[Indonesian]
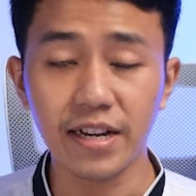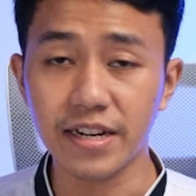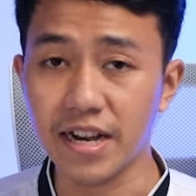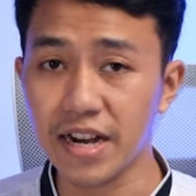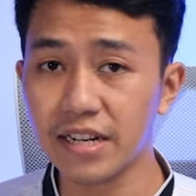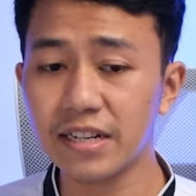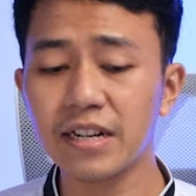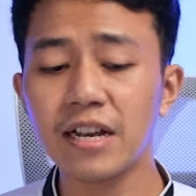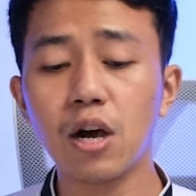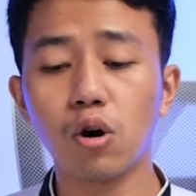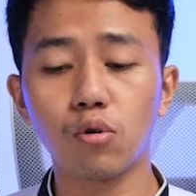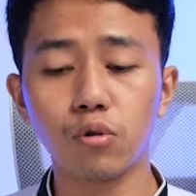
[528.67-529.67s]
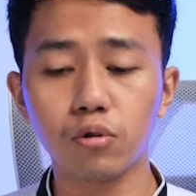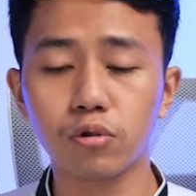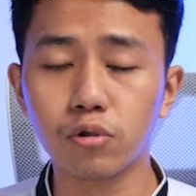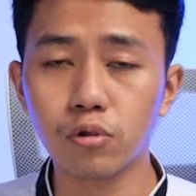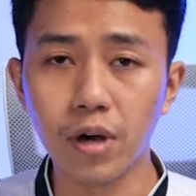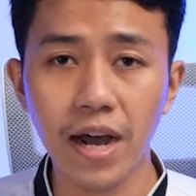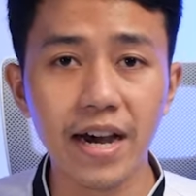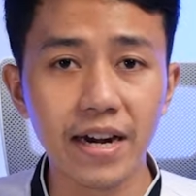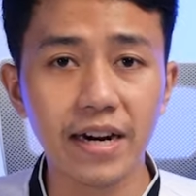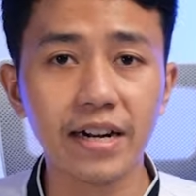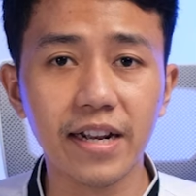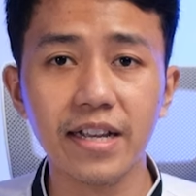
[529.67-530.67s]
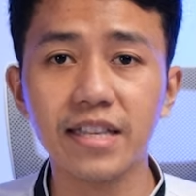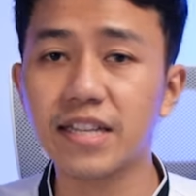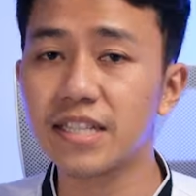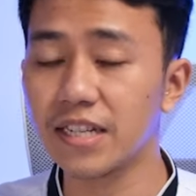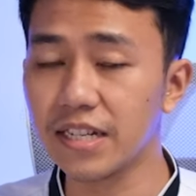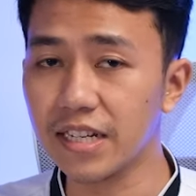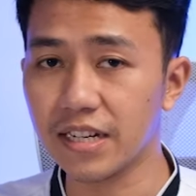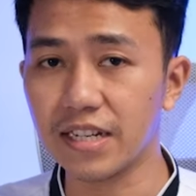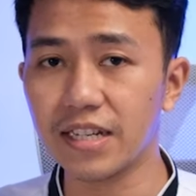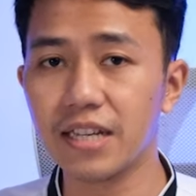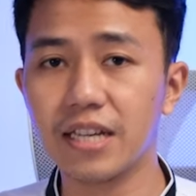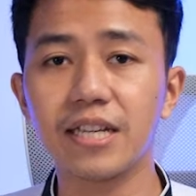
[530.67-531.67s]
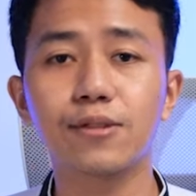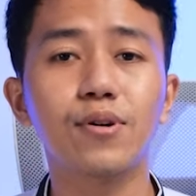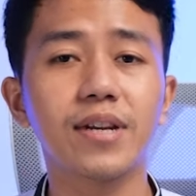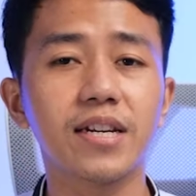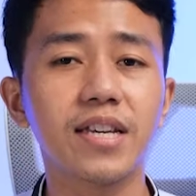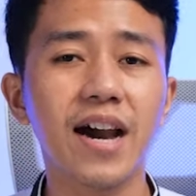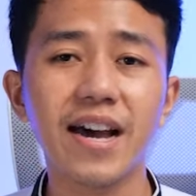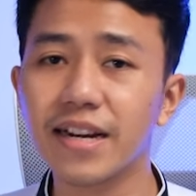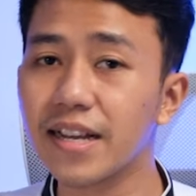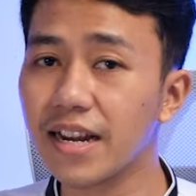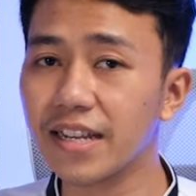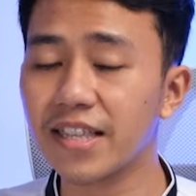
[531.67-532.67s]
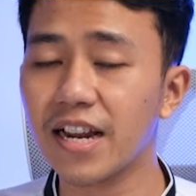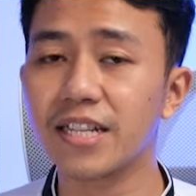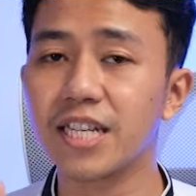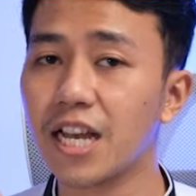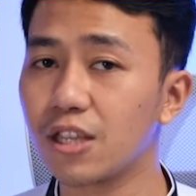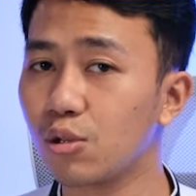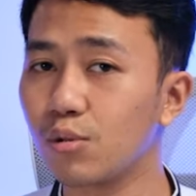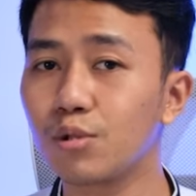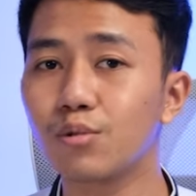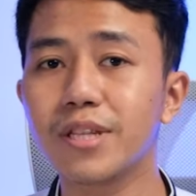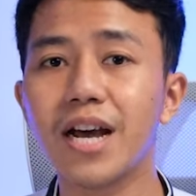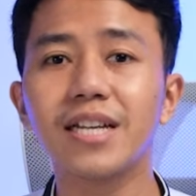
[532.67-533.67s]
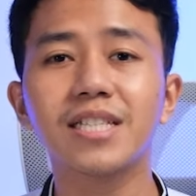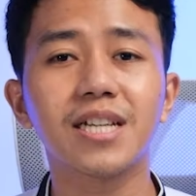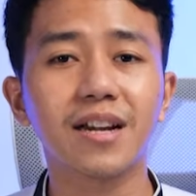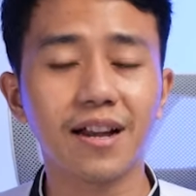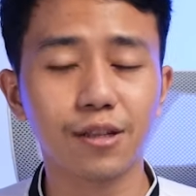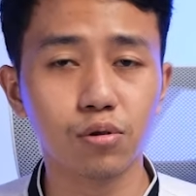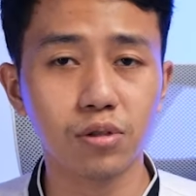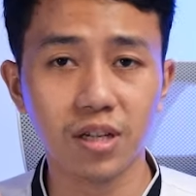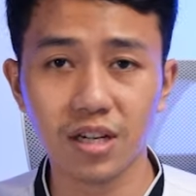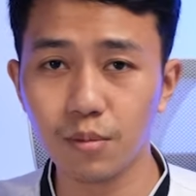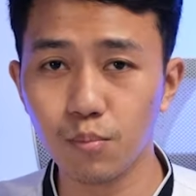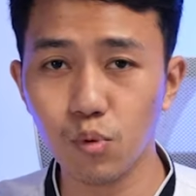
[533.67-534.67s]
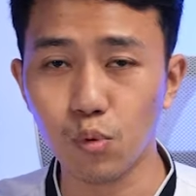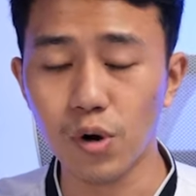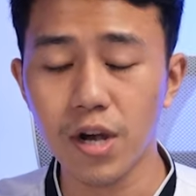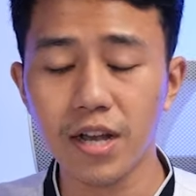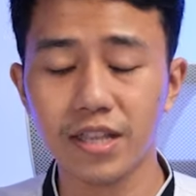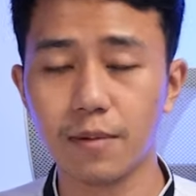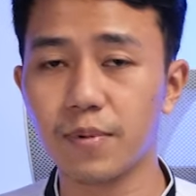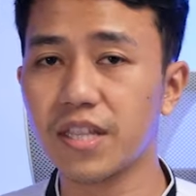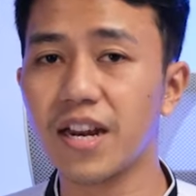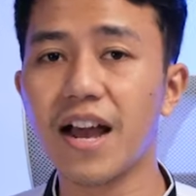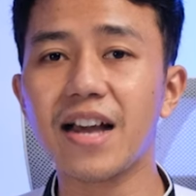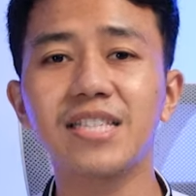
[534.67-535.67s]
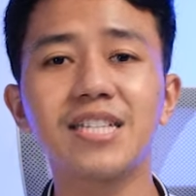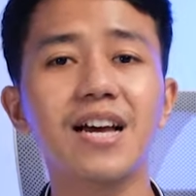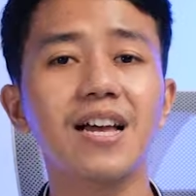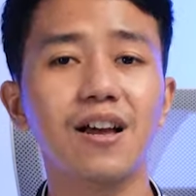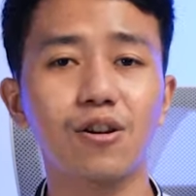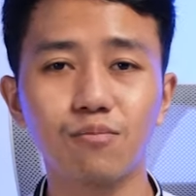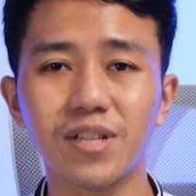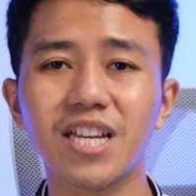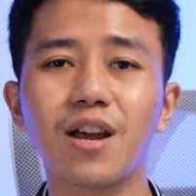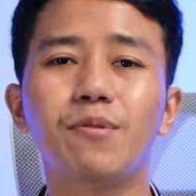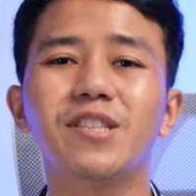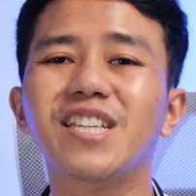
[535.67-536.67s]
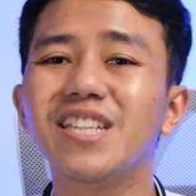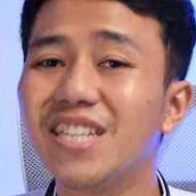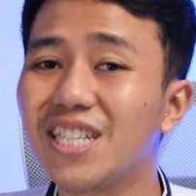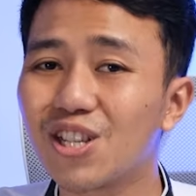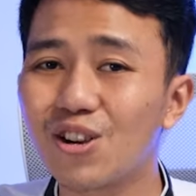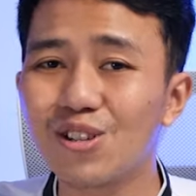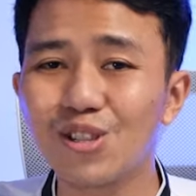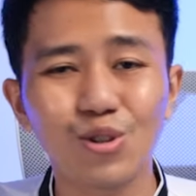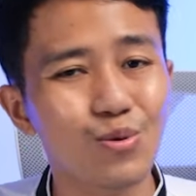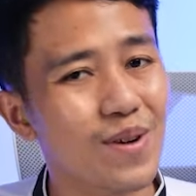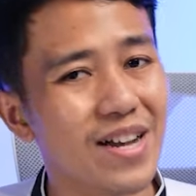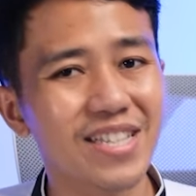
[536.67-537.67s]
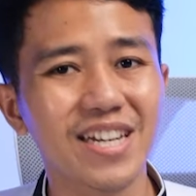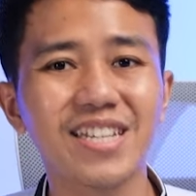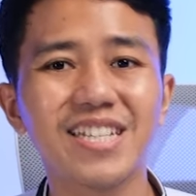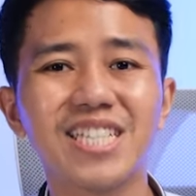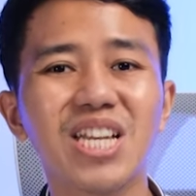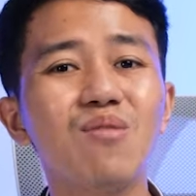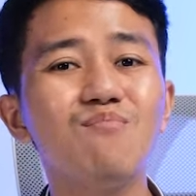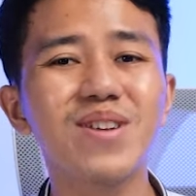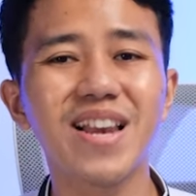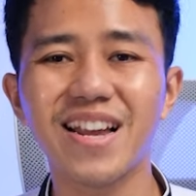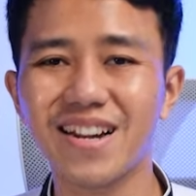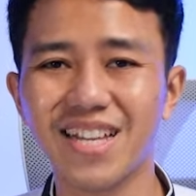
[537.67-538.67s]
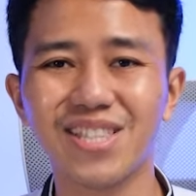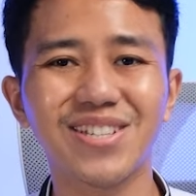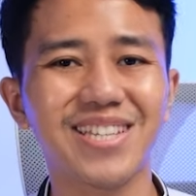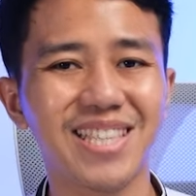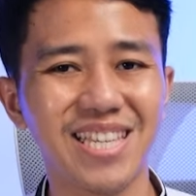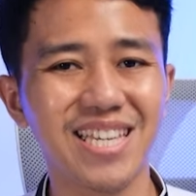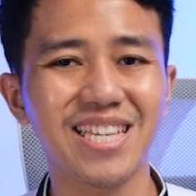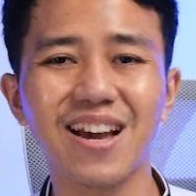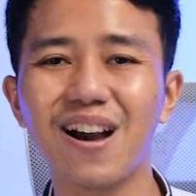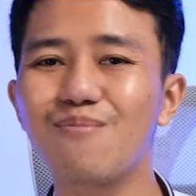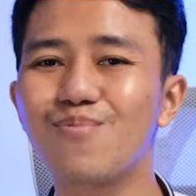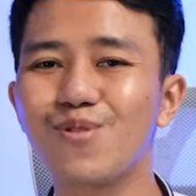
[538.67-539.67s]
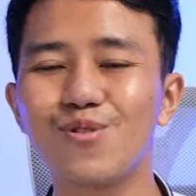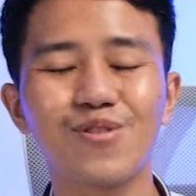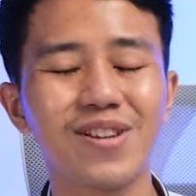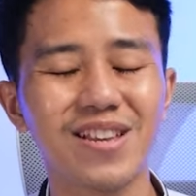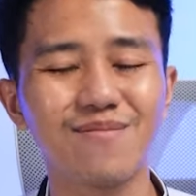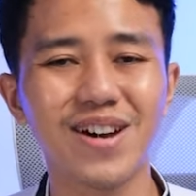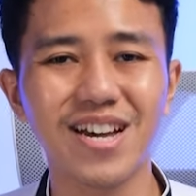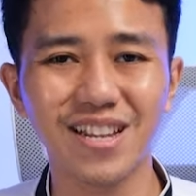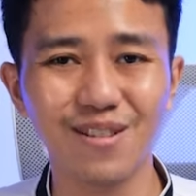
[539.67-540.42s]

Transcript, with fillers: Dan untuk harganya sendiri itu ada di harga retail satu juta seratus ribu. Tapi tenang aja, lu bisa dapetin diskon cuma jadi sembilan ratus tiga puluh lima